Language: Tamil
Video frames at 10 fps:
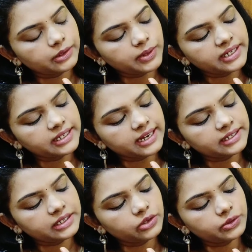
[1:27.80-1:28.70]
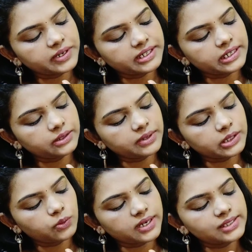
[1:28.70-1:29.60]
டுவெண்ட்டி நைன்டீன் டு டுவெண்ட்டி
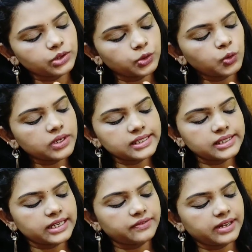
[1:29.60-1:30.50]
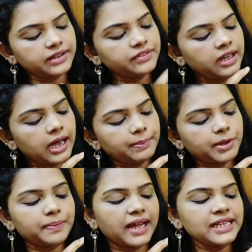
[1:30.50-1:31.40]
டுவெண்ட்டி ஒன் ஸோ டூ இயர்ஸ் ஷெல்ஃப் லைஃப்
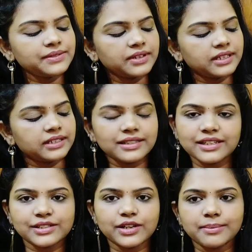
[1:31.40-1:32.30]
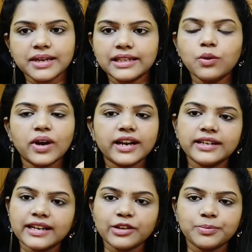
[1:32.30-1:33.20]
அப்புறம் ப்ரைஸ் வந்துட்டு நான் சொன்ன மாதிரி ஒன்
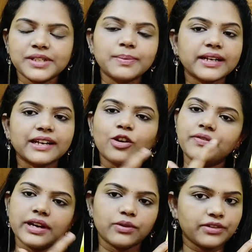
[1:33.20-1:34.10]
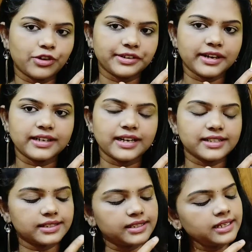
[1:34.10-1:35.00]
நைன்டி நைன் ருபீஸ் பட் எனக்கு ஆஃபரில் ஒன் ஃபார்ட்டி நைன்
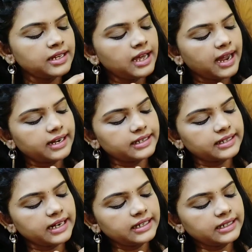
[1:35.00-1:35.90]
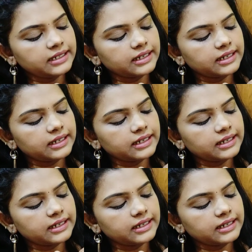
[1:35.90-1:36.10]
கிடச்சிது அண்ட் நெட்